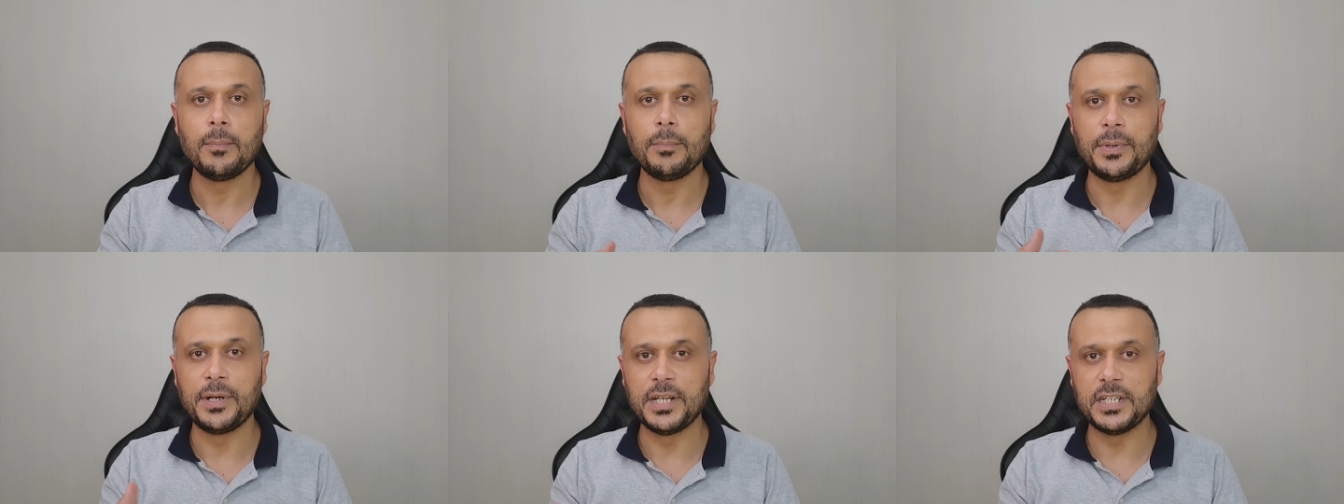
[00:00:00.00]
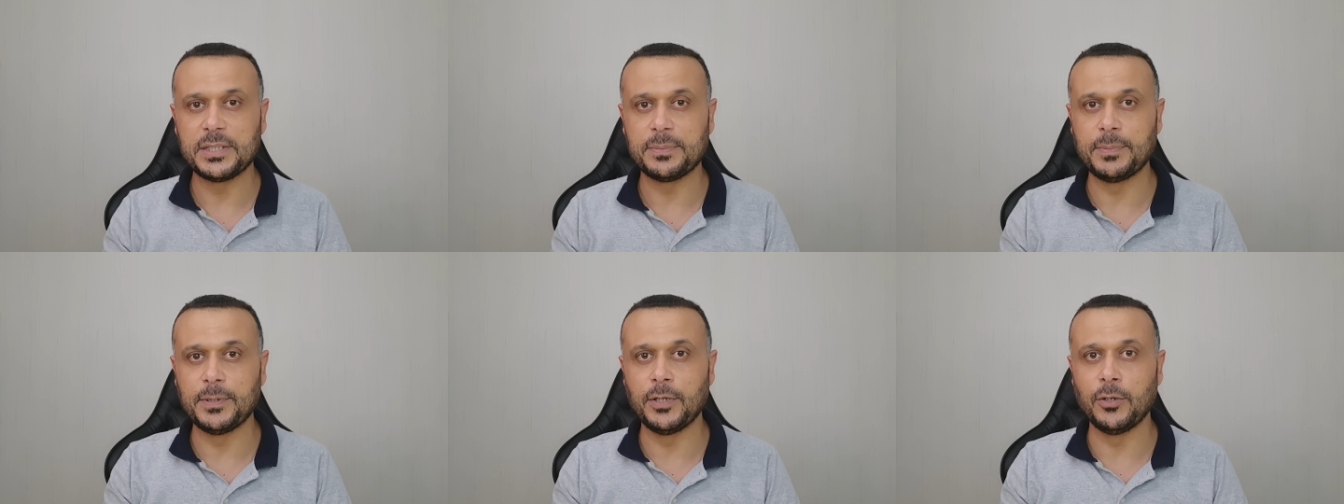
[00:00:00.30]

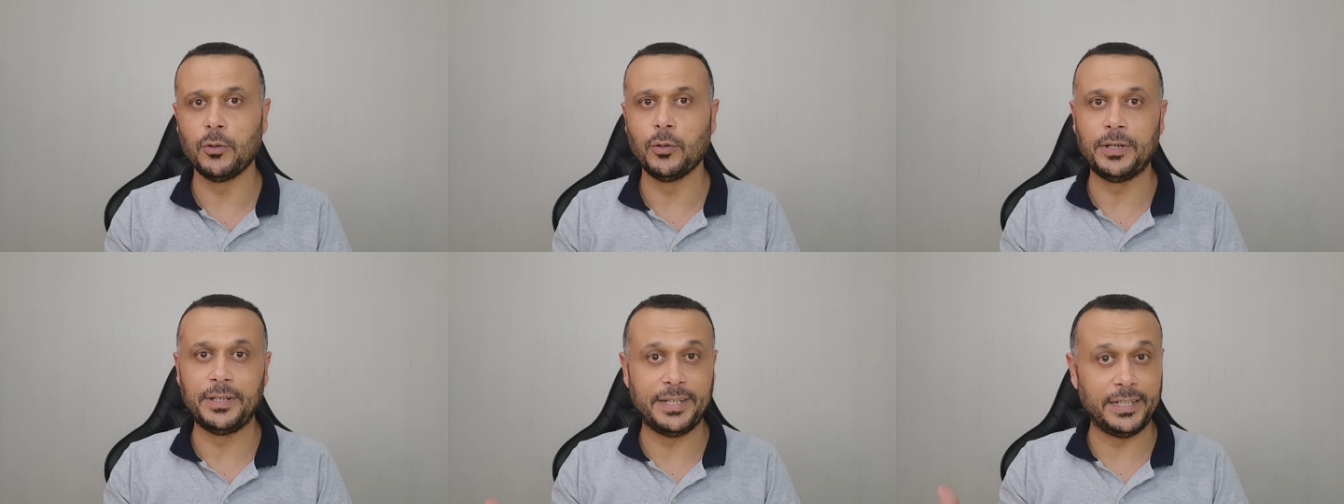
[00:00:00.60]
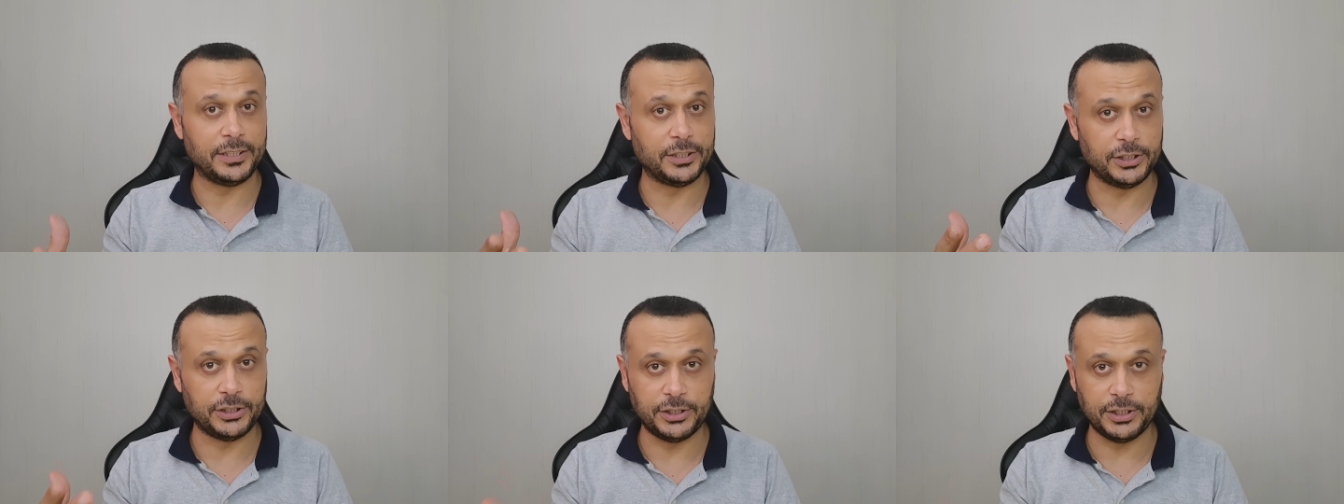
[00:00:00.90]
بالنسبه له
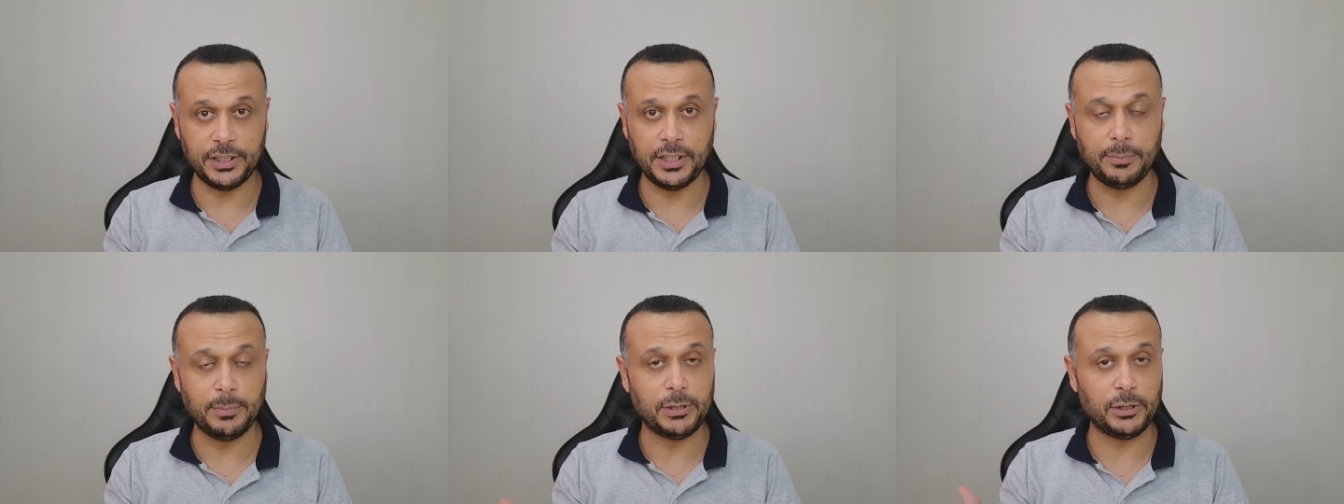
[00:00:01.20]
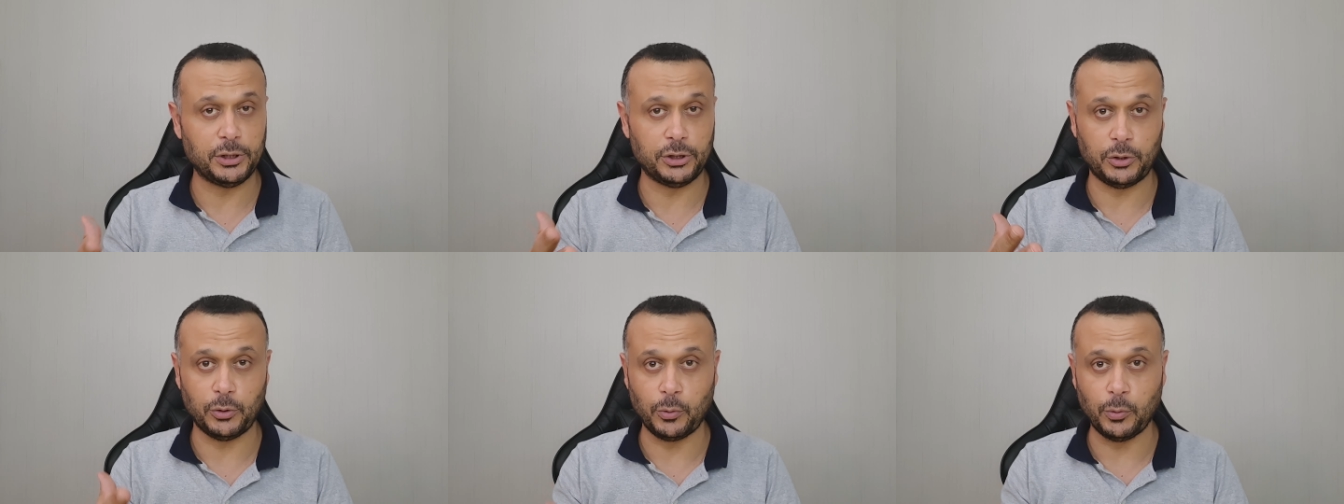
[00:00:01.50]
انك تشتريه ما
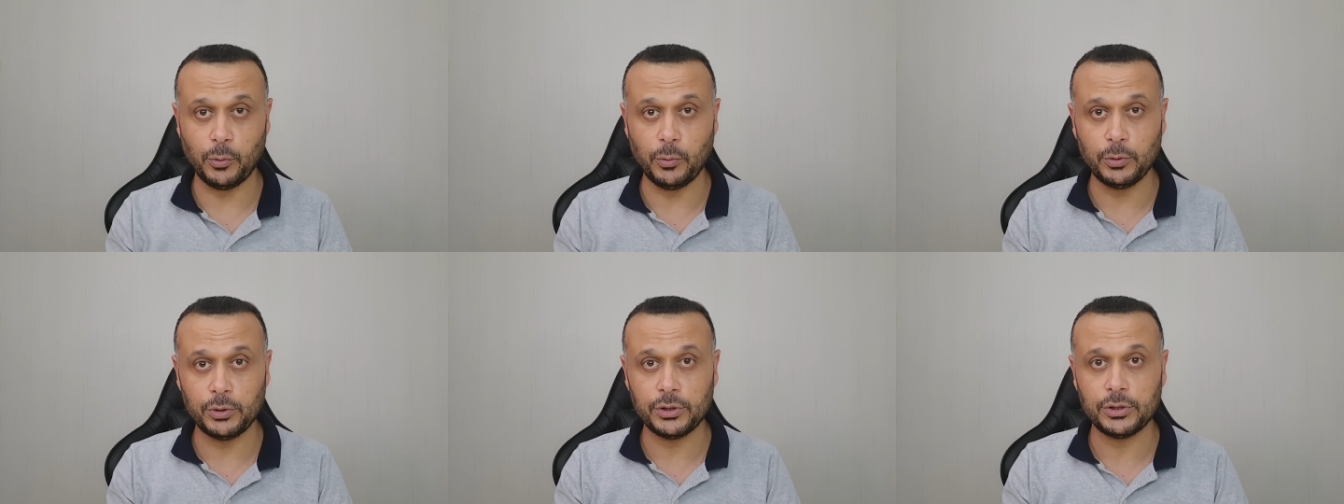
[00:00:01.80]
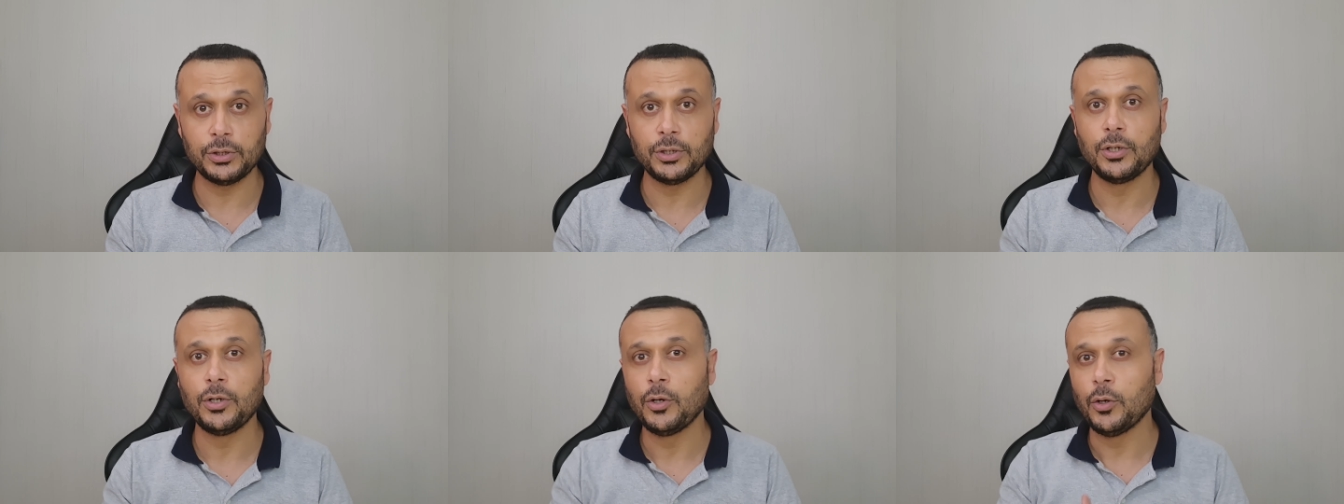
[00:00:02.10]

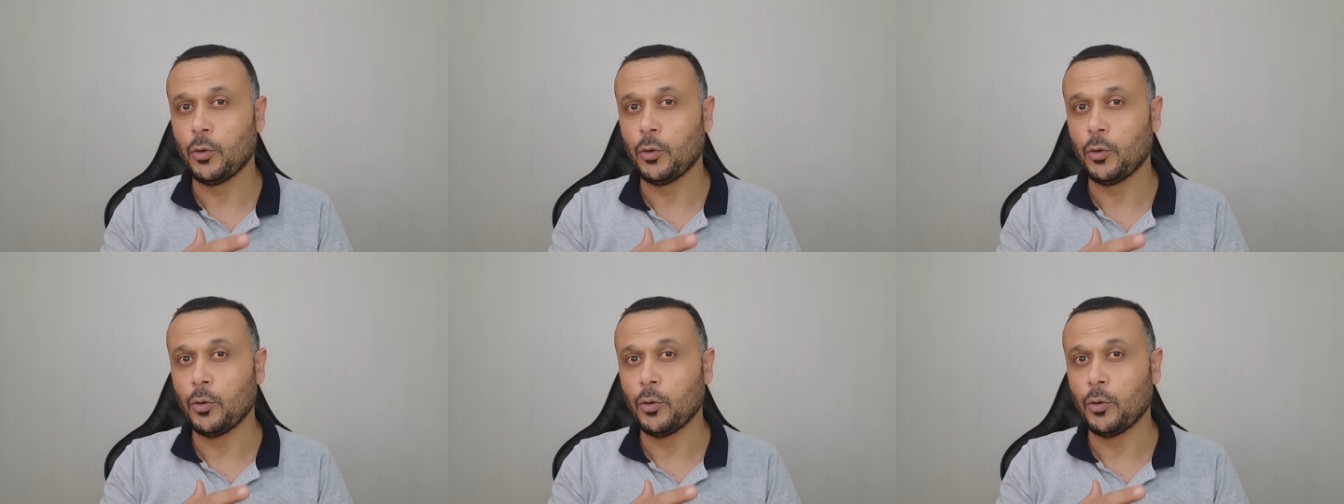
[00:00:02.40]
تشتريهوش